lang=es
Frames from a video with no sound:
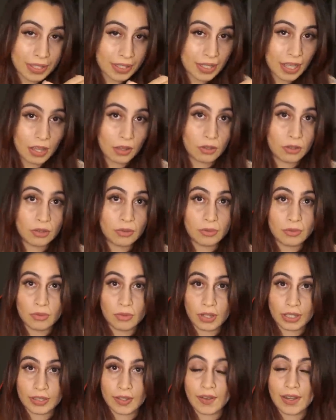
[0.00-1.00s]
pasado,
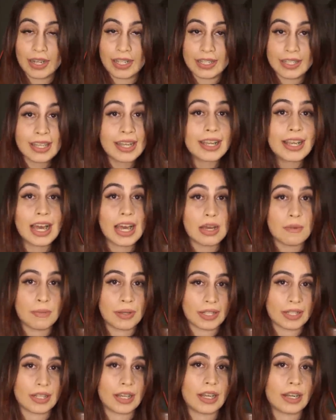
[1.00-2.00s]
no estaba ni cerca de
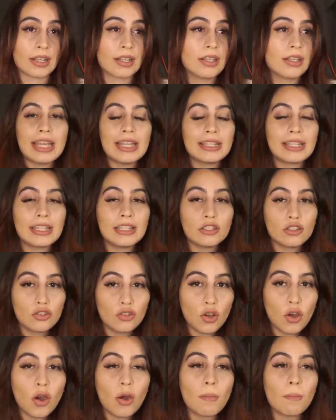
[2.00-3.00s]
pasar.
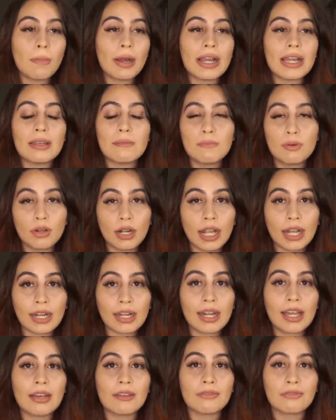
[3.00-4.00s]
intentó
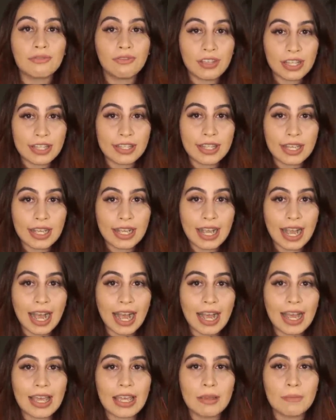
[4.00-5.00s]
manipularla
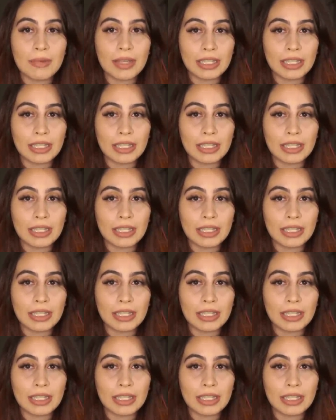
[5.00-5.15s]
física y